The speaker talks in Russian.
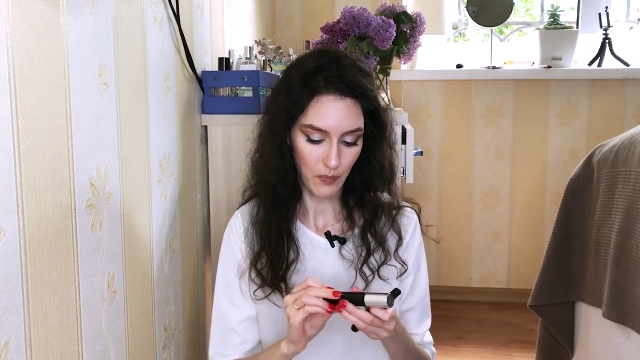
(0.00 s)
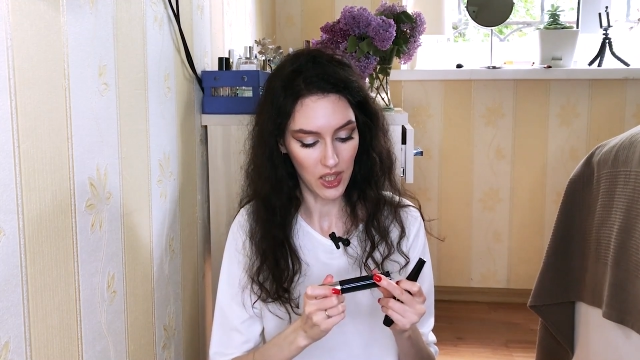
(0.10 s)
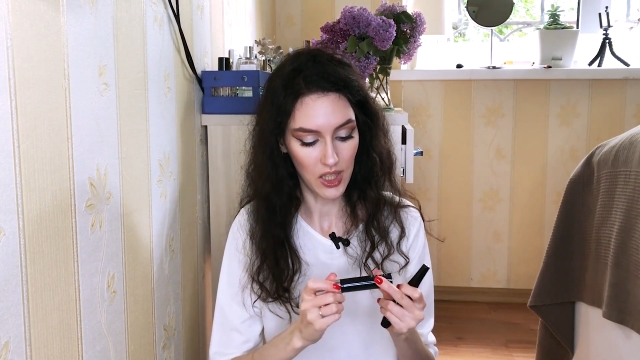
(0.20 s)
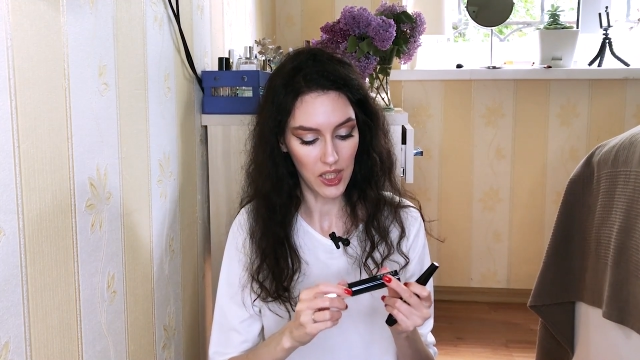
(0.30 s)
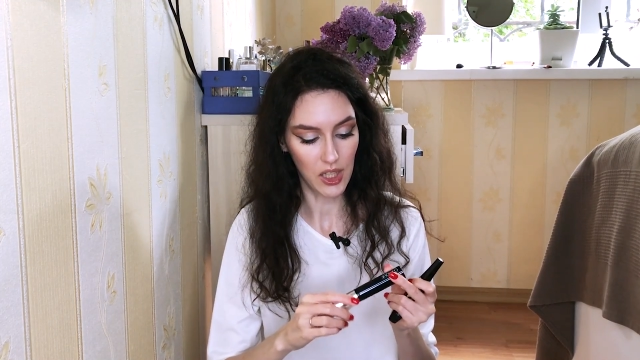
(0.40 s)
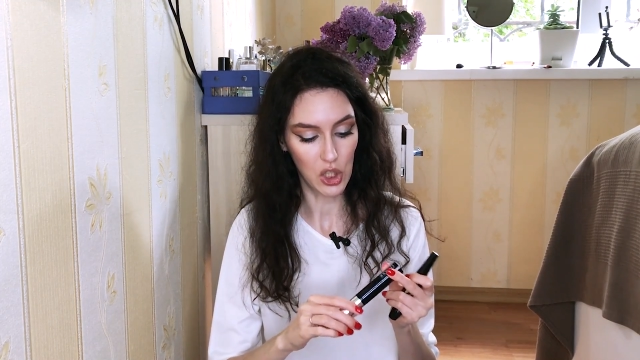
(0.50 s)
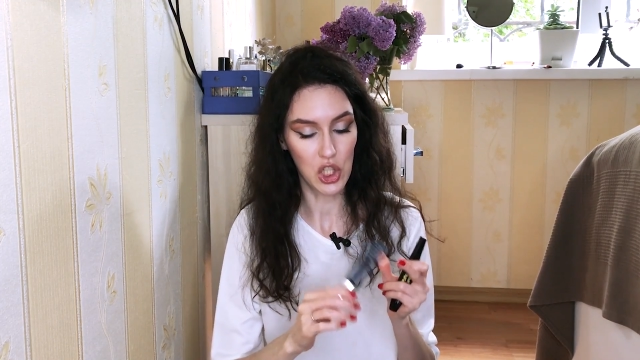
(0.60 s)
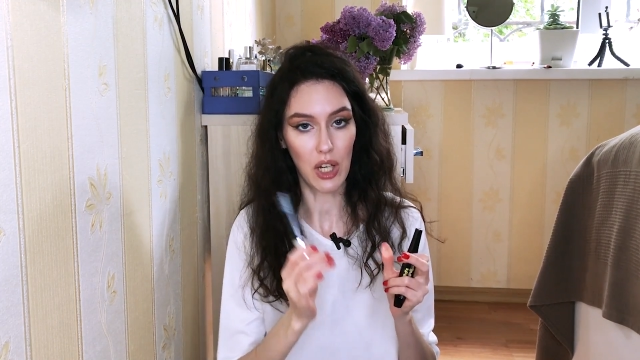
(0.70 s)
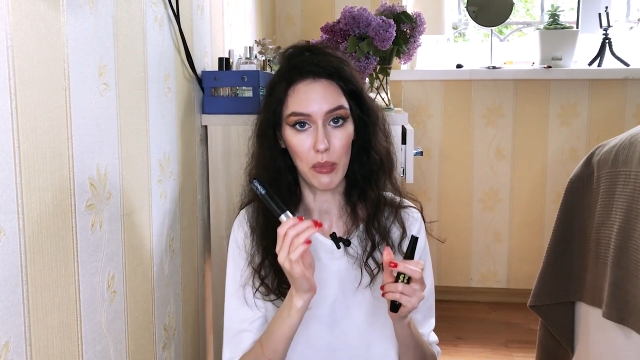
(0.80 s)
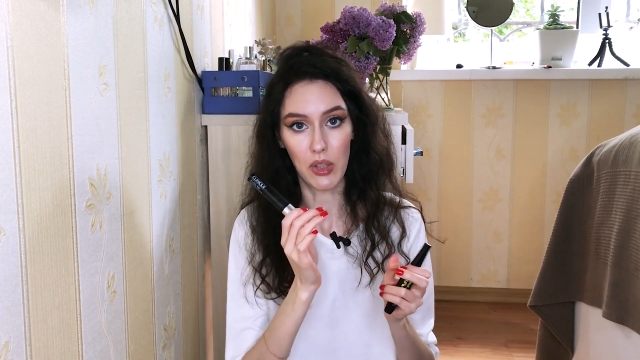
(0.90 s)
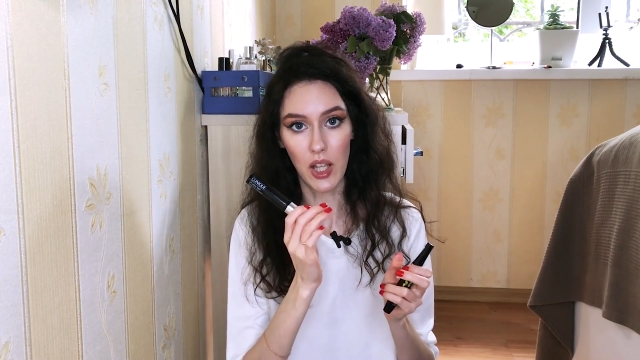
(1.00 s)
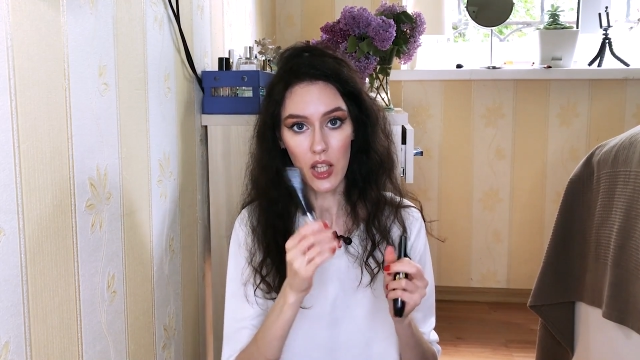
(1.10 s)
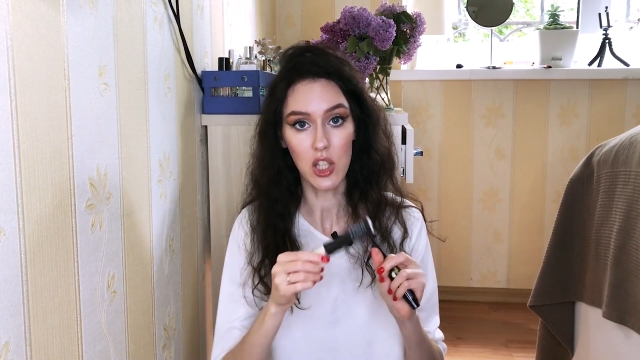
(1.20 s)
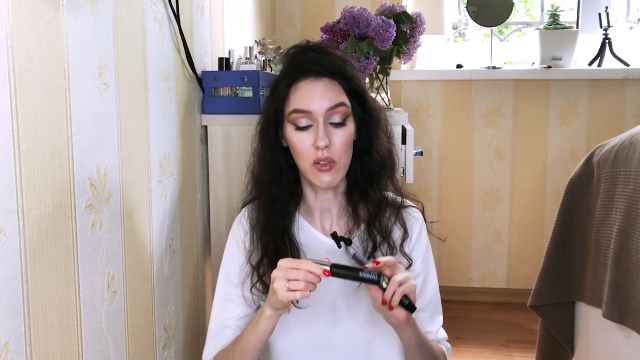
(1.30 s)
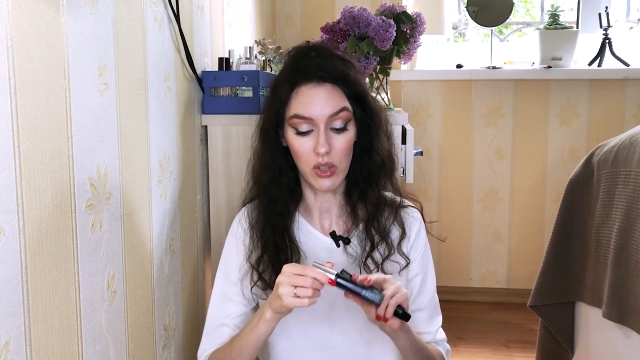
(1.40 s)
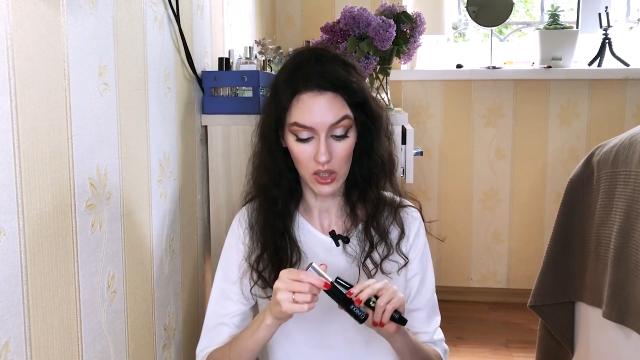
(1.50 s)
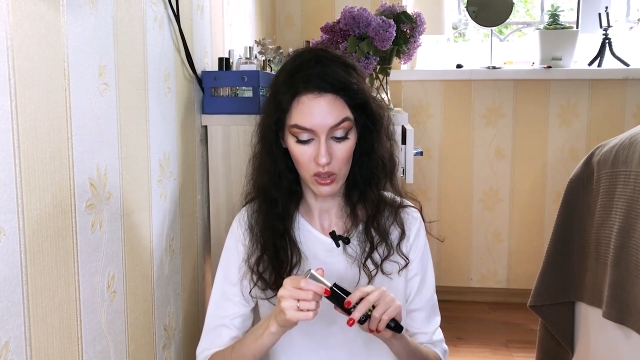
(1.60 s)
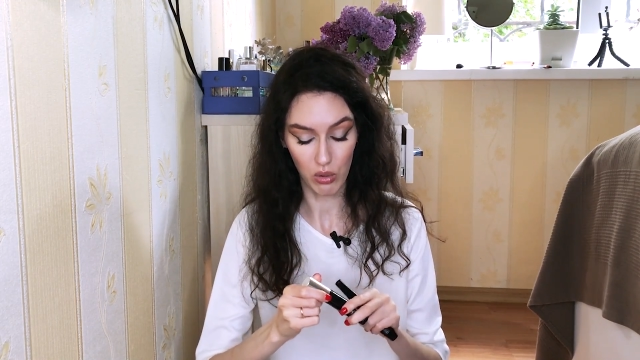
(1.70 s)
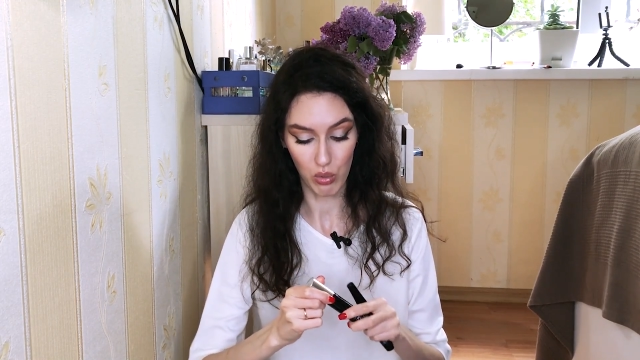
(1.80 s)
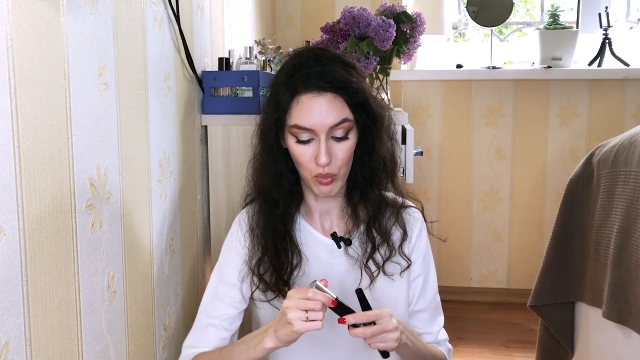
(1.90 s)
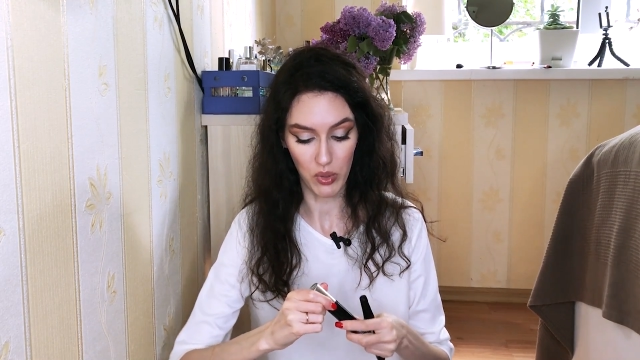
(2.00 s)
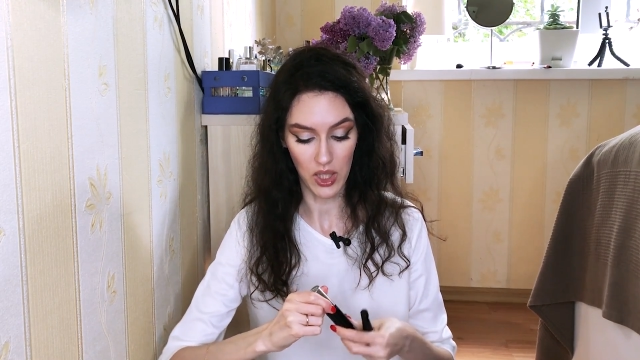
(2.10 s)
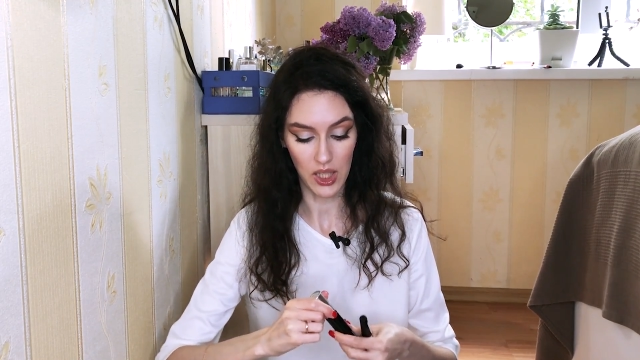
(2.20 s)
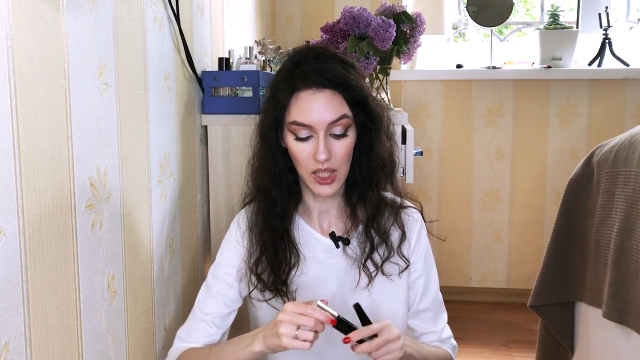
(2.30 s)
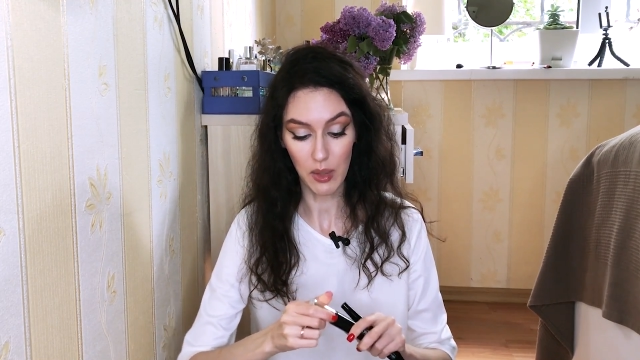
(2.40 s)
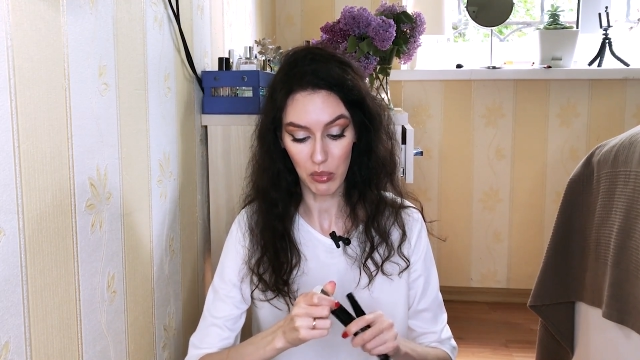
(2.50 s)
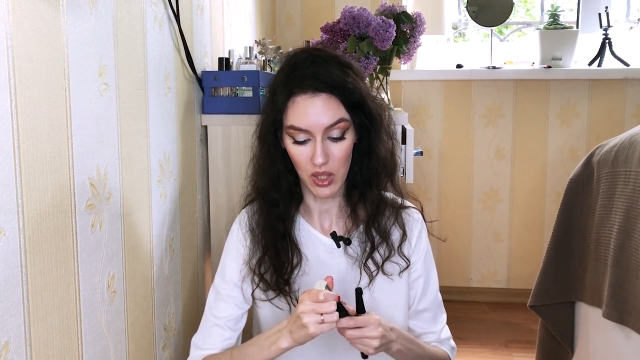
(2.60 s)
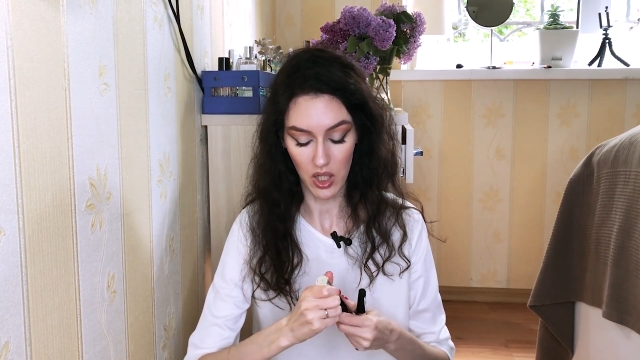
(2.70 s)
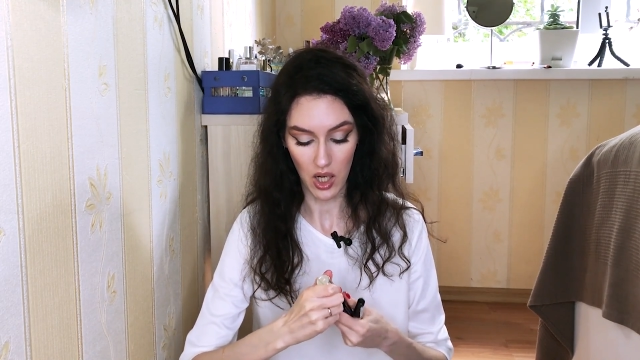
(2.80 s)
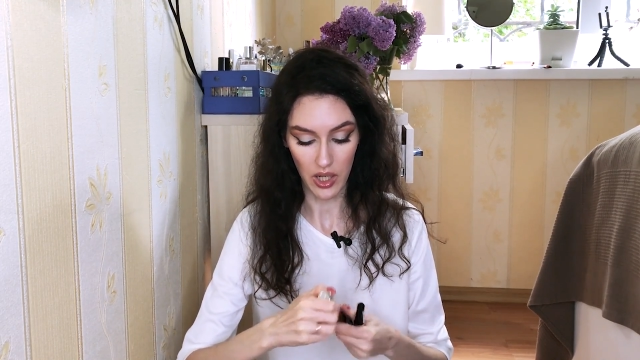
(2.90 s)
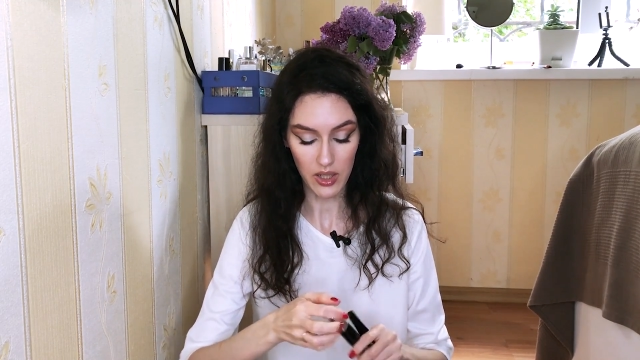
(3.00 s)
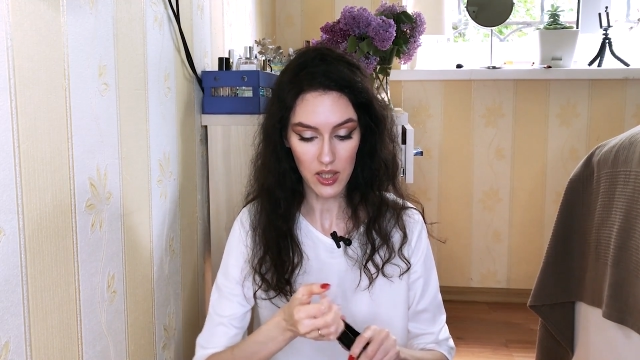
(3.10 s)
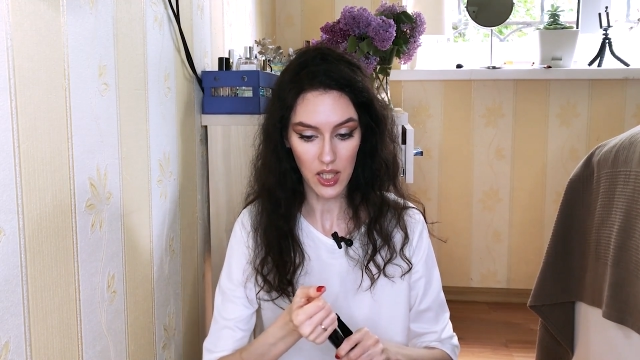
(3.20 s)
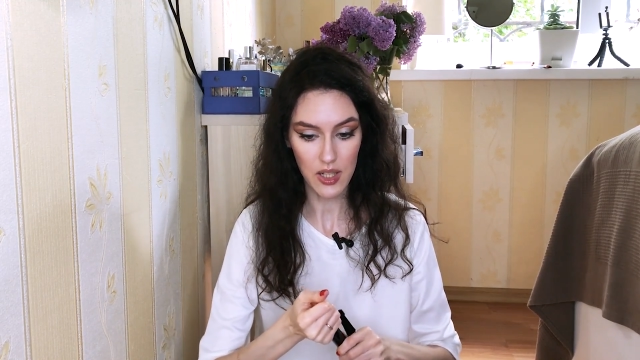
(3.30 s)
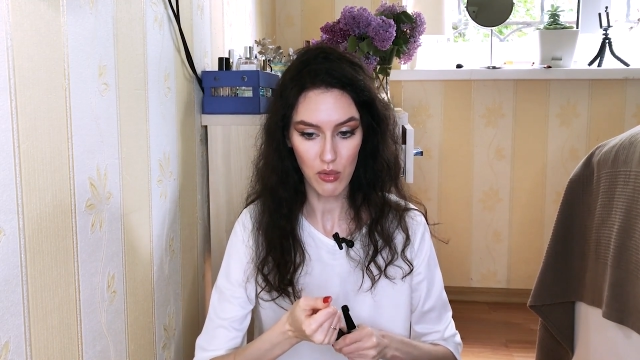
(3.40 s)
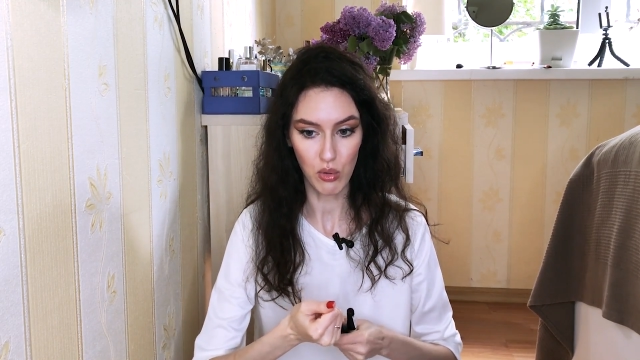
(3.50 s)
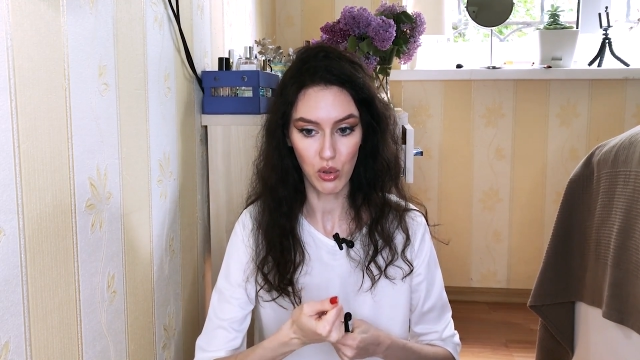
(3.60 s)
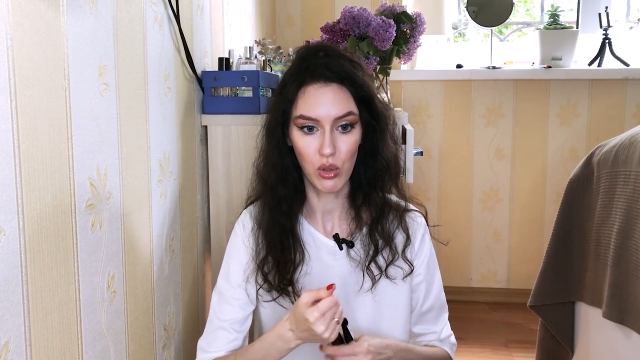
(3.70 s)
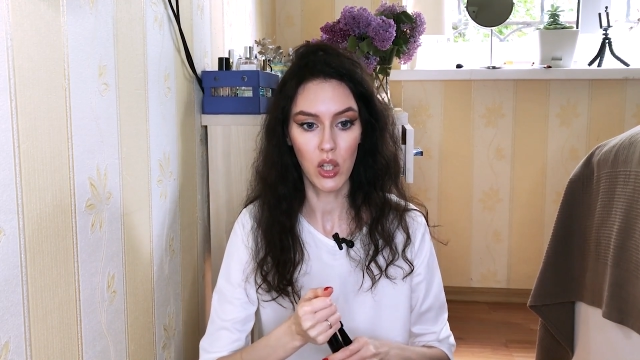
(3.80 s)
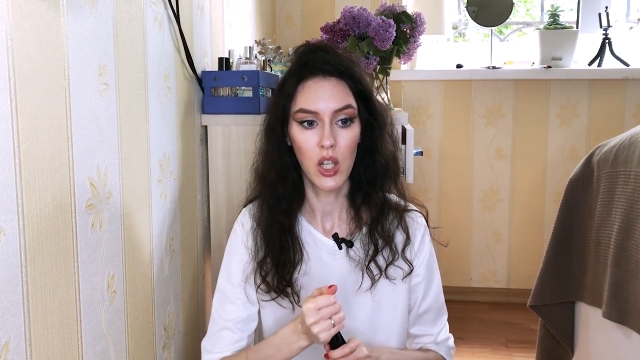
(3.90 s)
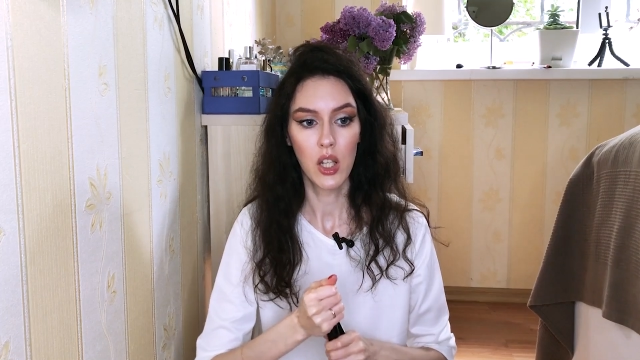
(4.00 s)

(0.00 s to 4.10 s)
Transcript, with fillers: Клиник Ча Белаш, вот эта тушь была неплохая, кстати, у нее